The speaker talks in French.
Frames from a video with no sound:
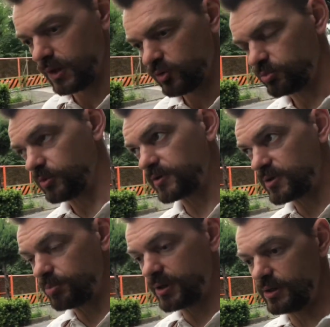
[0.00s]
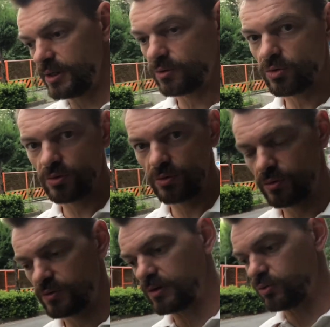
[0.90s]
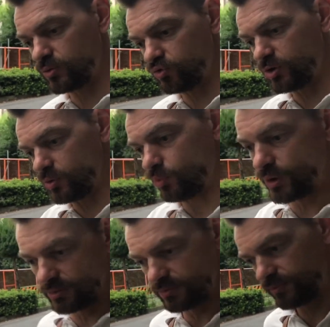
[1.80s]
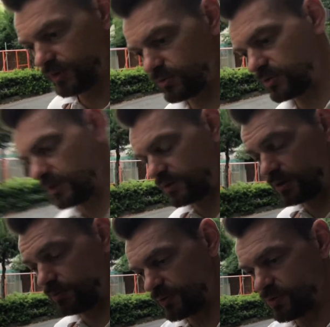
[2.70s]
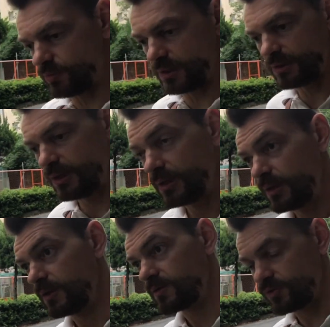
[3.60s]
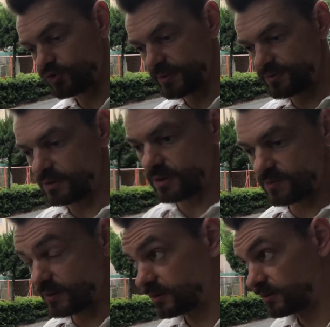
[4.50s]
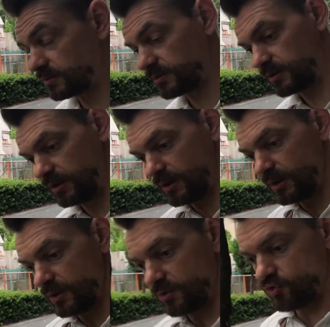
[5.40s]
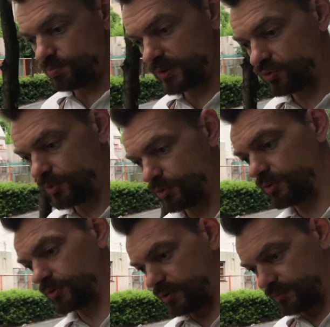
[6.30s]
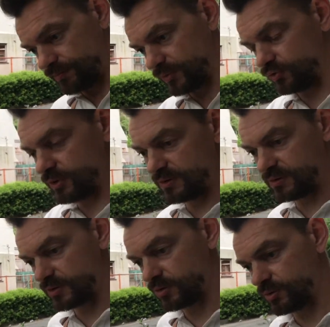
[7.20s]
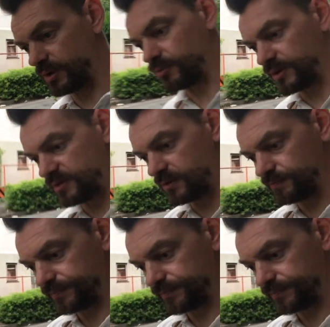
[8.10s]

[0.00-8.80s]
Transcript: Je me demande s'il n'y a pas un lien entre ces deux sujets, au moins dans une certaine dimension, mais si je commence à dire ça, je perds tout le monde, donc euh, je vais laisser ça de côté pour l'instant,